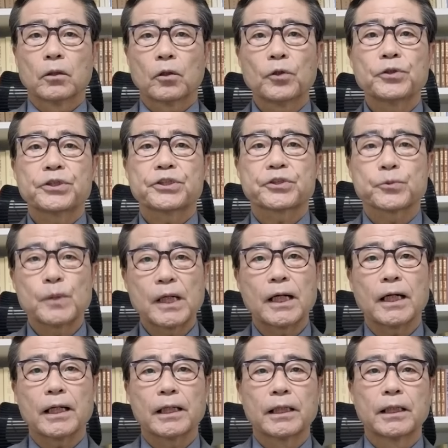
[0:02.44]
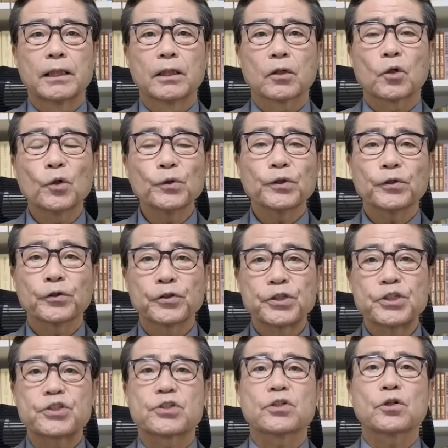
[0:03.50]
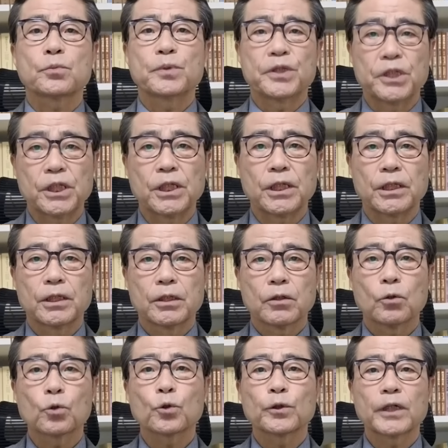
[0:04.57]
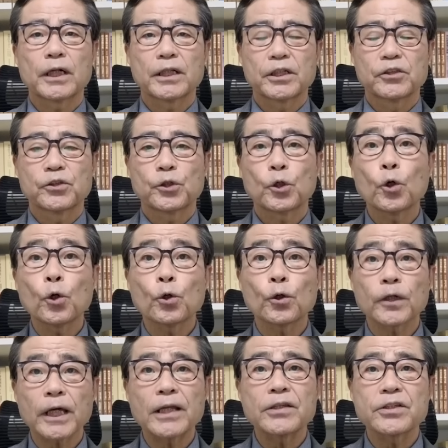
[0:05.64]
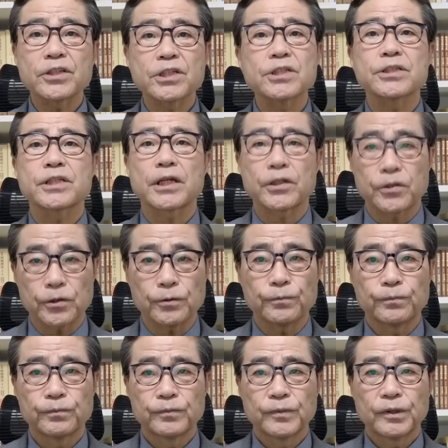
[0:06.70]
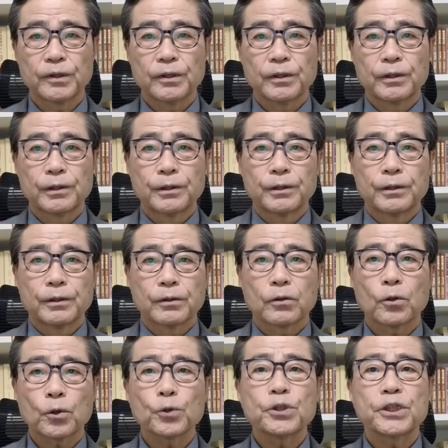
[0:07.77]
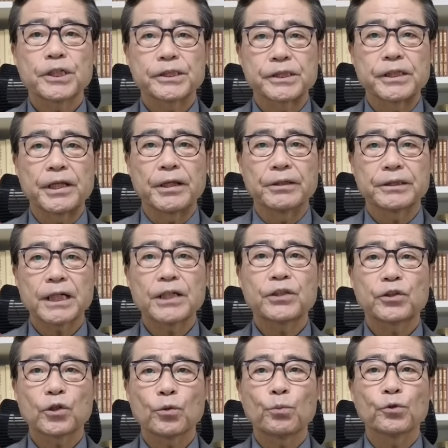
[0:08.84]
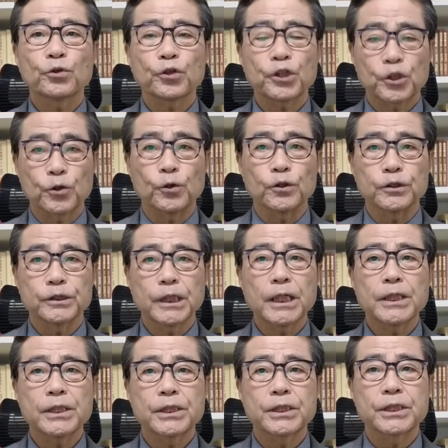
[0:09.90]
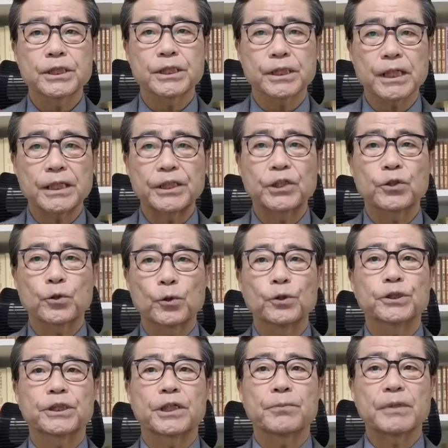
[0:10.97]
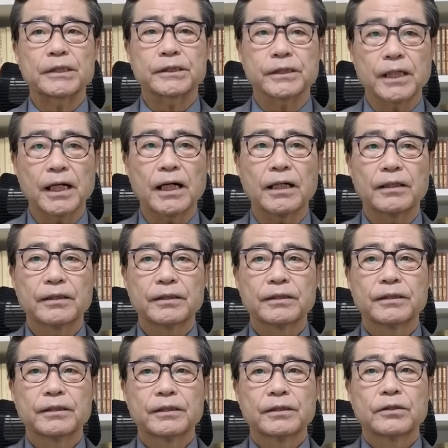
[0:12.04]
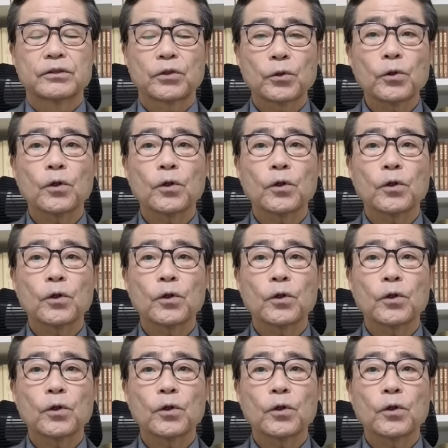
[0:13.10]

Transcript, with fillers: 本日は今度の日曜日に行われる兵庫県知事選挙。ここにですね、斎藤元彦前知事が立候補していますが、そ